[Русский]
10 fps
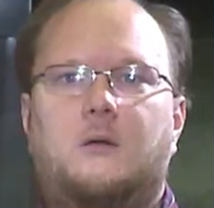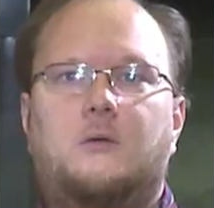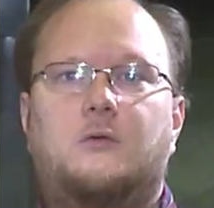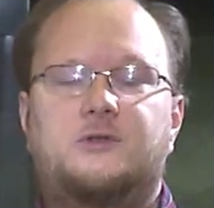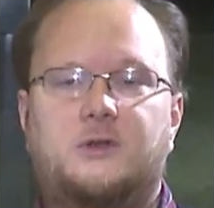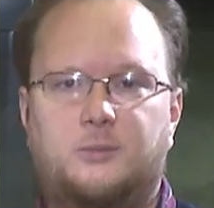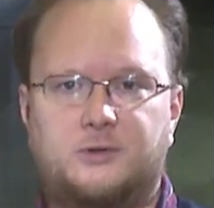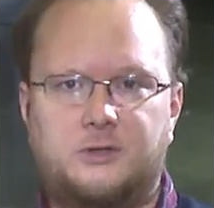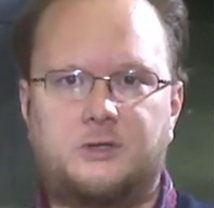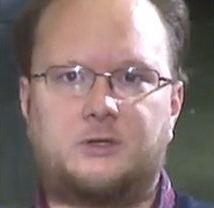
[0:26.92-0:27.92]
Гости и
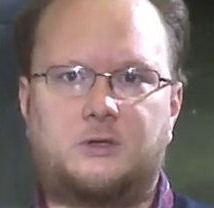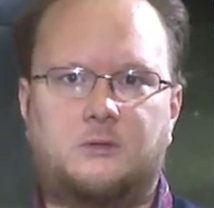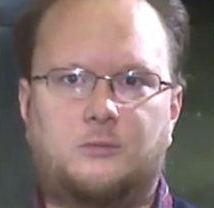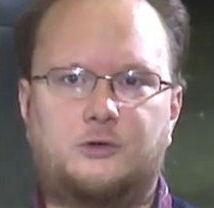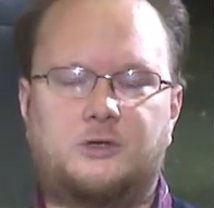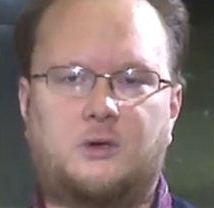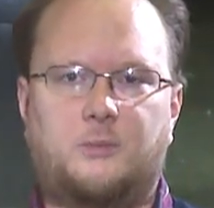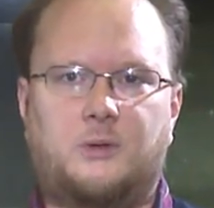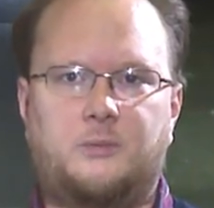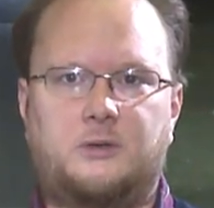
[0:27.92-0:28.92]
посетители Музея
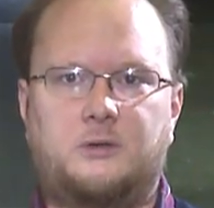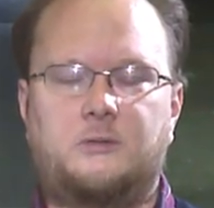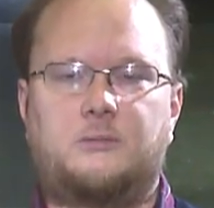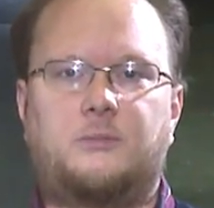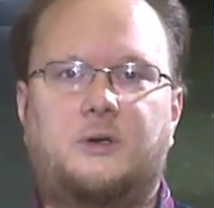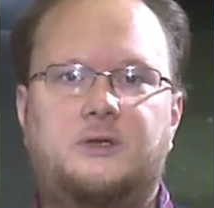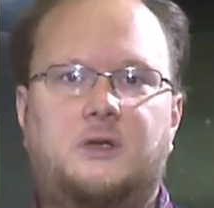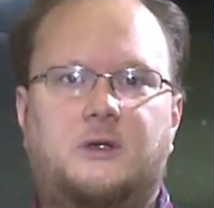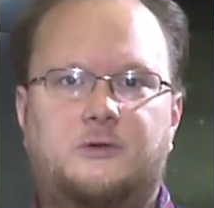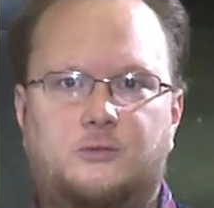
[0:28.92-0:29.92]
Победы,
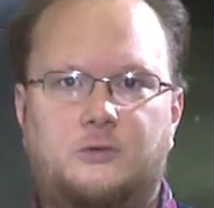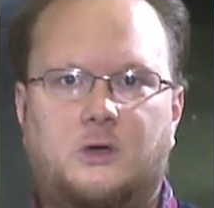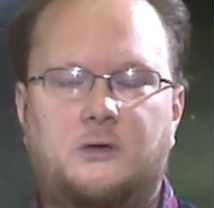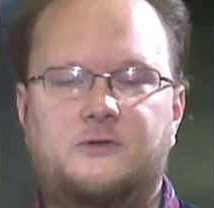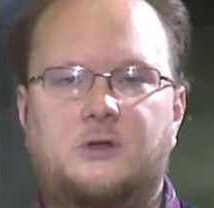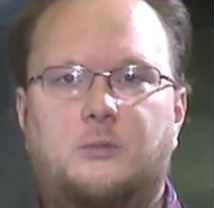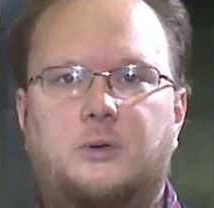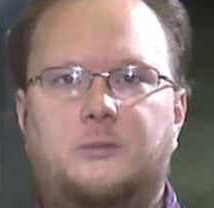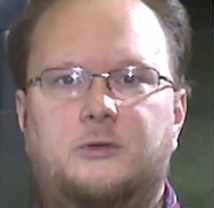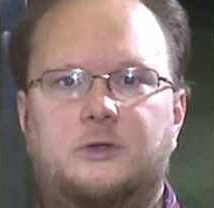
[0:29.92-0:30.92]
придя сюда, в зал
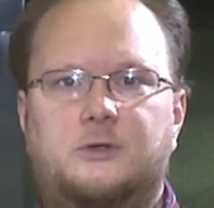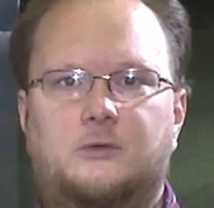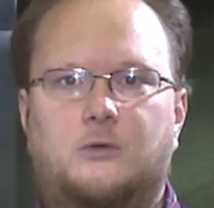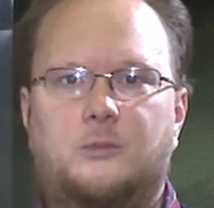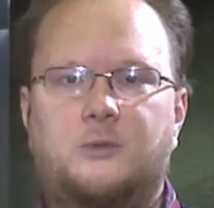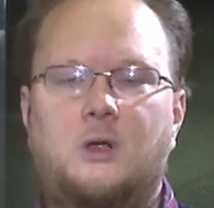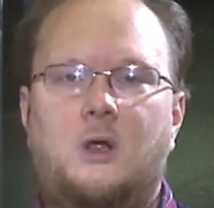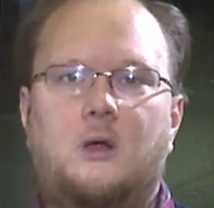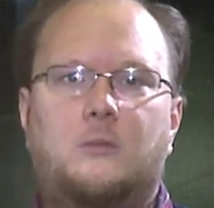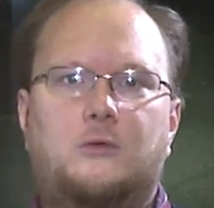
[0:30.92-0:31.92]
памяти и скорби,
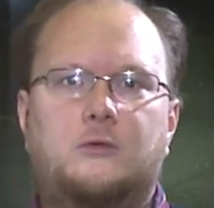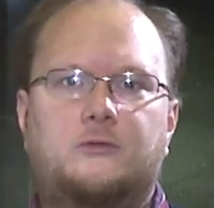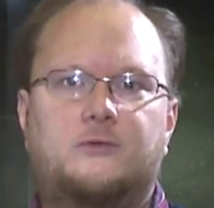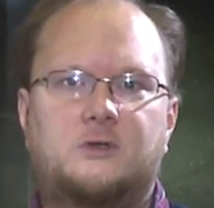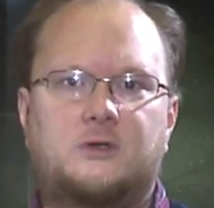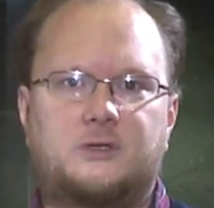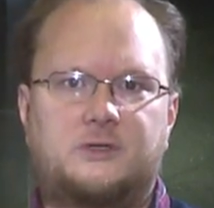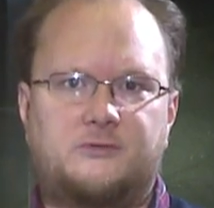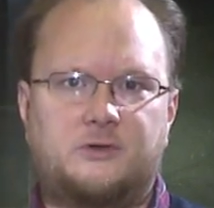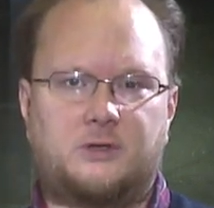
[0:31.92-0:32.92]
могут возложить
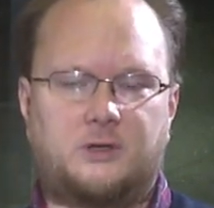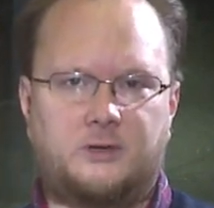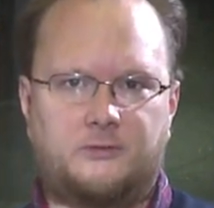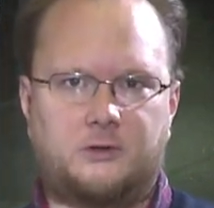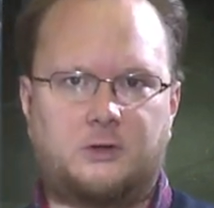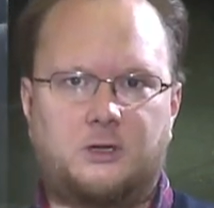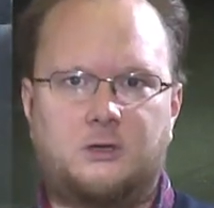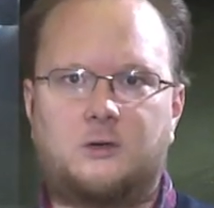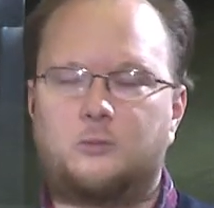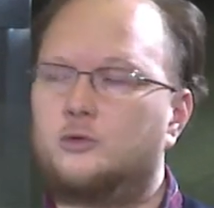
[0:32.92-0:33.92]
цветы и венки
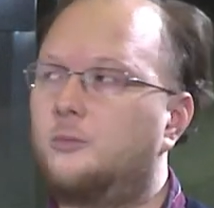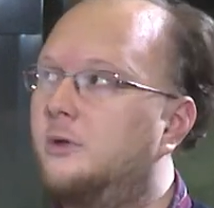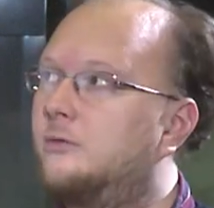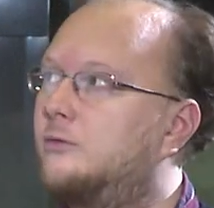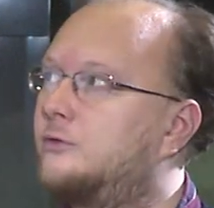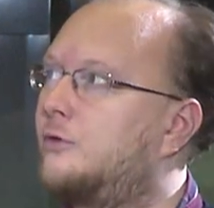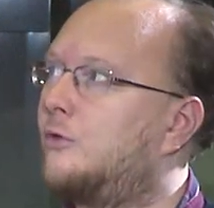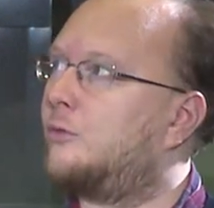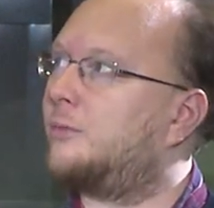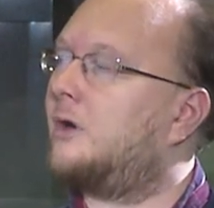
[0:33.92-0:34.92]
к монументу «Скорбь».